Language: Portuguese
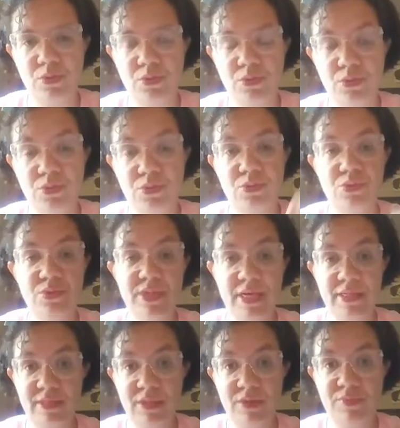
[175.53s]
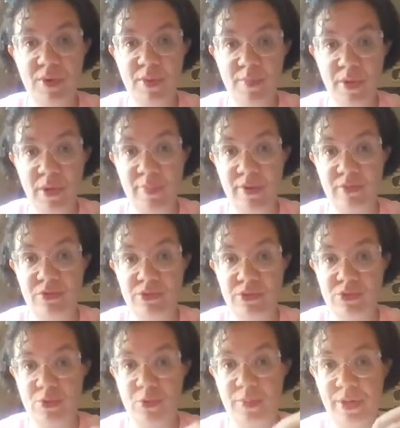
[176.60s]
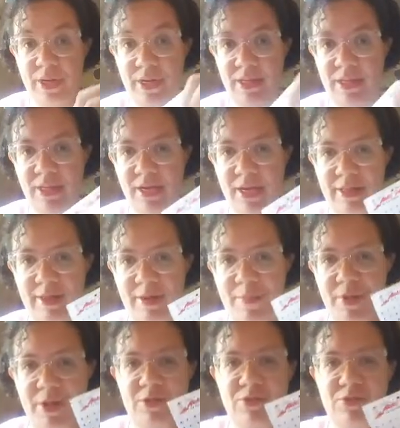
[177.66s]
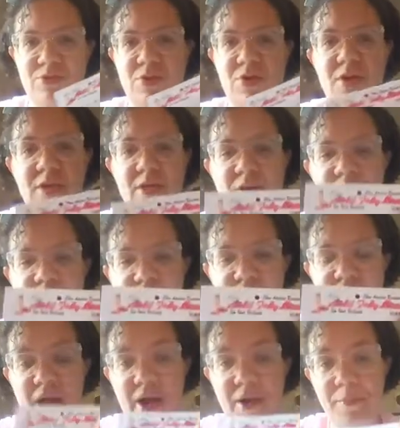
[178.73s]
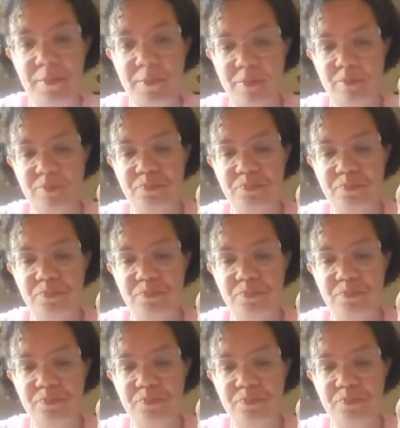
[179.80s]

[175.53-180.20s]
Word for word: o, o site de Fabi para vocês comprarem diretamente os olhinhos, tá?